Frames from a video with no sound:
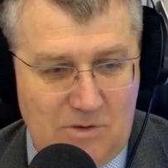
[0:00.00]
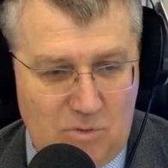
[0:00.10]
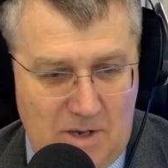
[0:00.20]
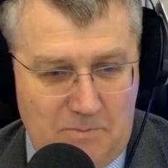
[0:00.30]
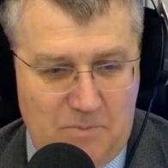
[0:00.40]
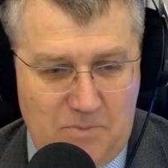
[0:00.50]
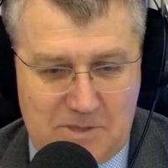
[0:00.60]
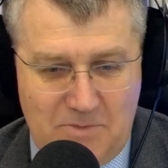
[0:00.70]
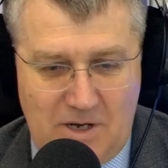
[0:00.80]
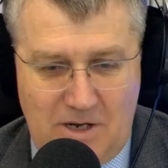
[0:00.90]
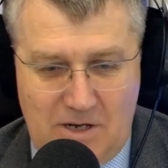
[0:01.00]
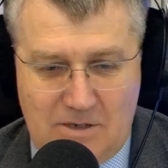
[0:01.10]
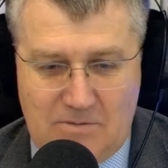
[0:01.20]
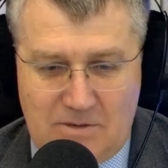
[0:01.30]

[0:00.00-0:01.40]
Ну да, посмотрели